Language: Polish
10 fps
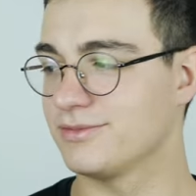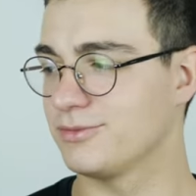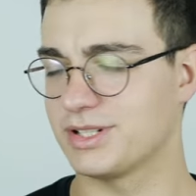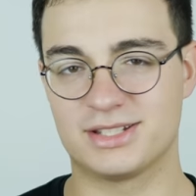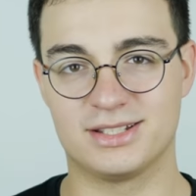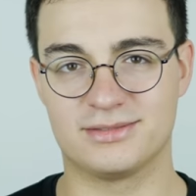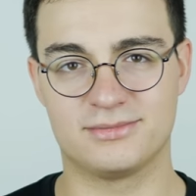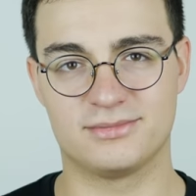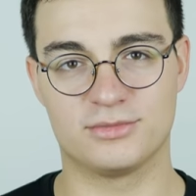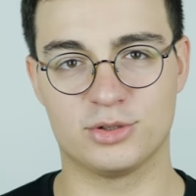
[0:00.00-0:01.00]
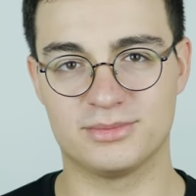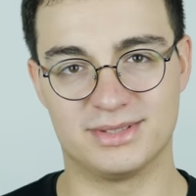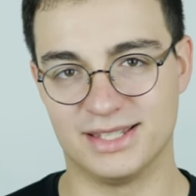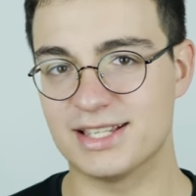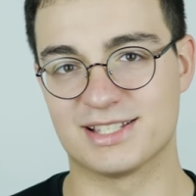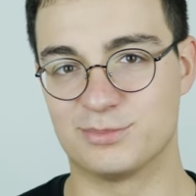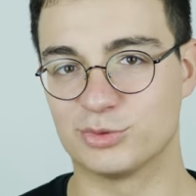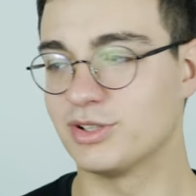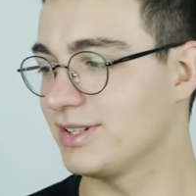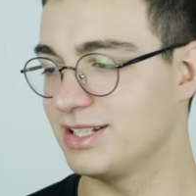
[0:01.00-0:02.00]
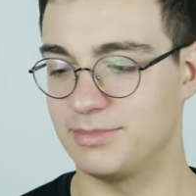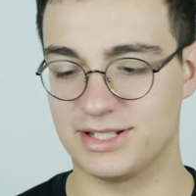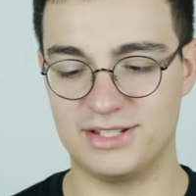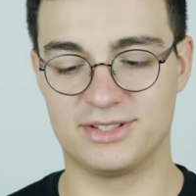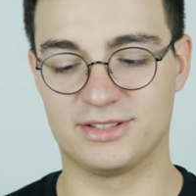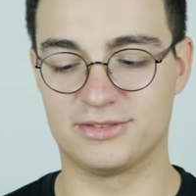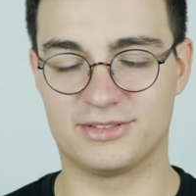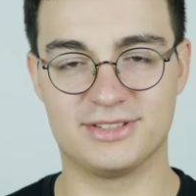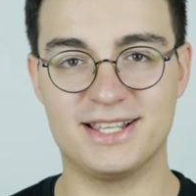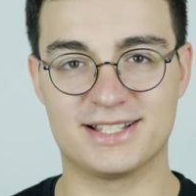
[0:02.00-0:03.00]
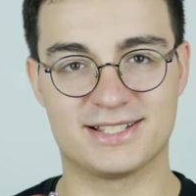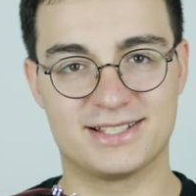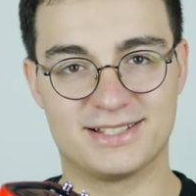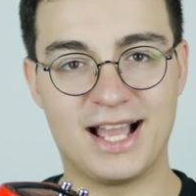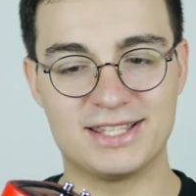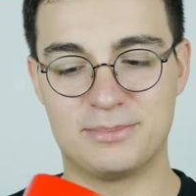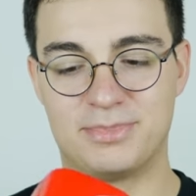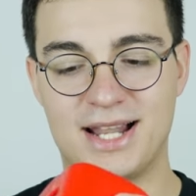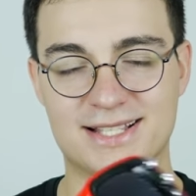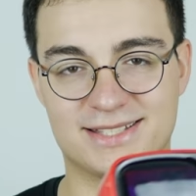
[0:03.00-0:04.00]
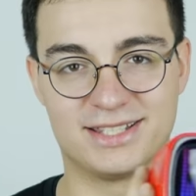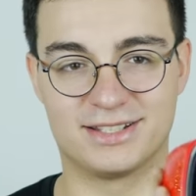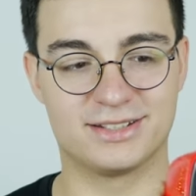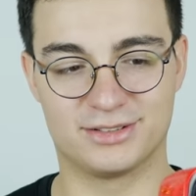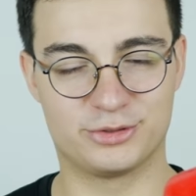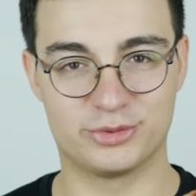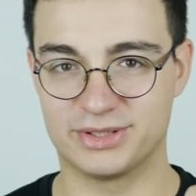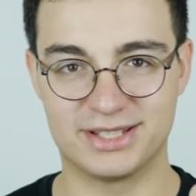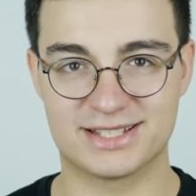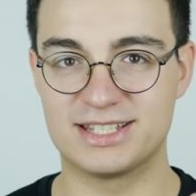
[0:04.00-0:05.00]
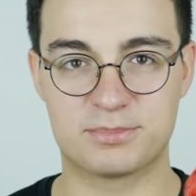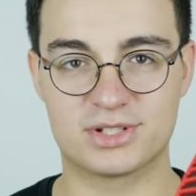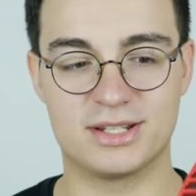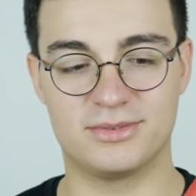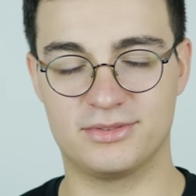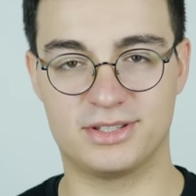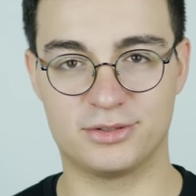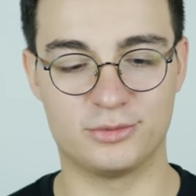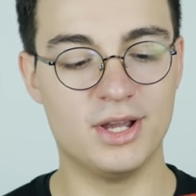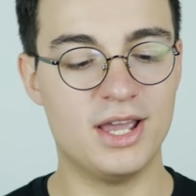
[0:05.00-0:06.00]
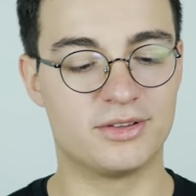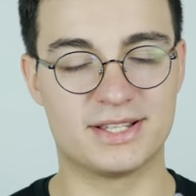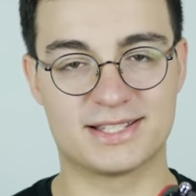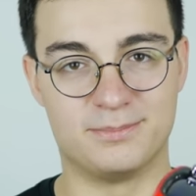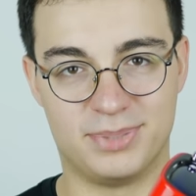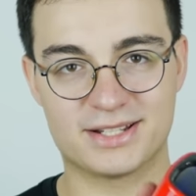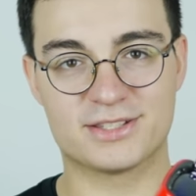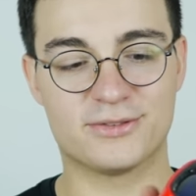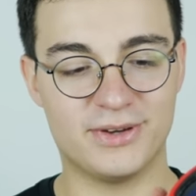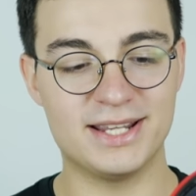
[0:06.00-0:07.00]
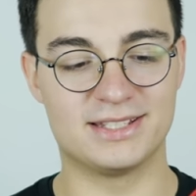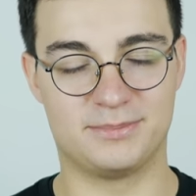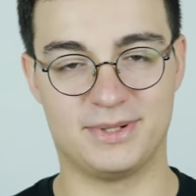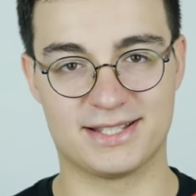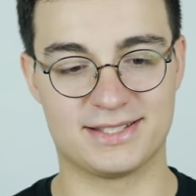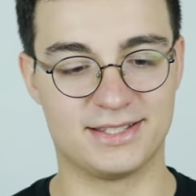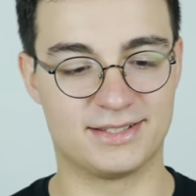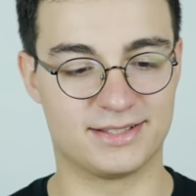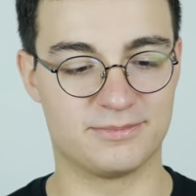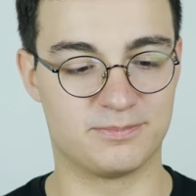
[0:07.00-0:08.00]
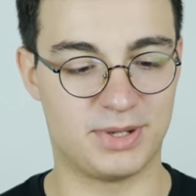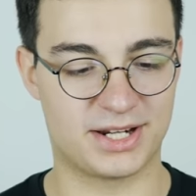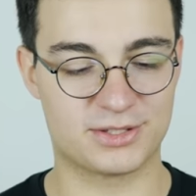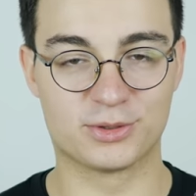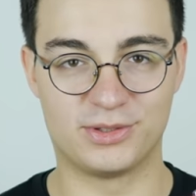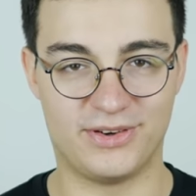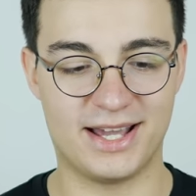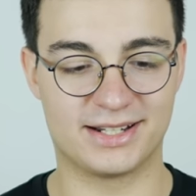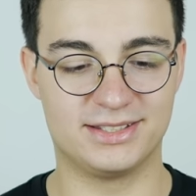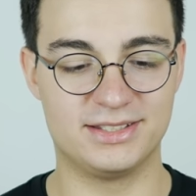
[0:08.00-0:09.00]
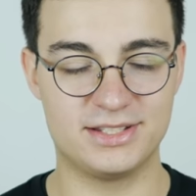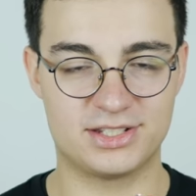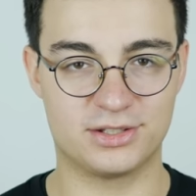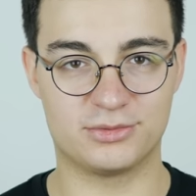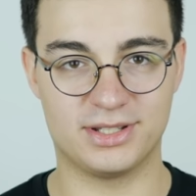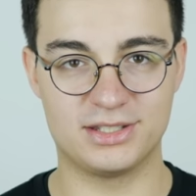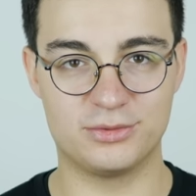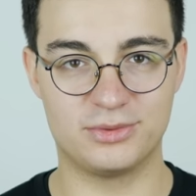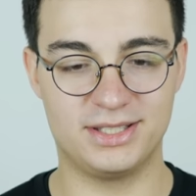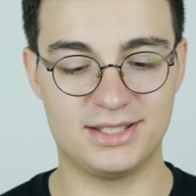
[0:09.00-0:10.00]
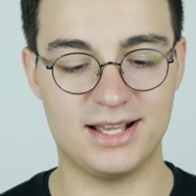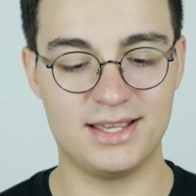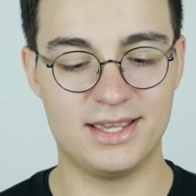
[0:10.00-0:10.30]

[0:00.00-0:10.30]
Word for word: właśnie to nie jest zbudowane badziewnie, to, to nie jest tani plastik, y, który jest nieprzyjemny w dotyku, to jest bardzo fajny plastik, bardzo twardy, nic się tutaj nie ugina,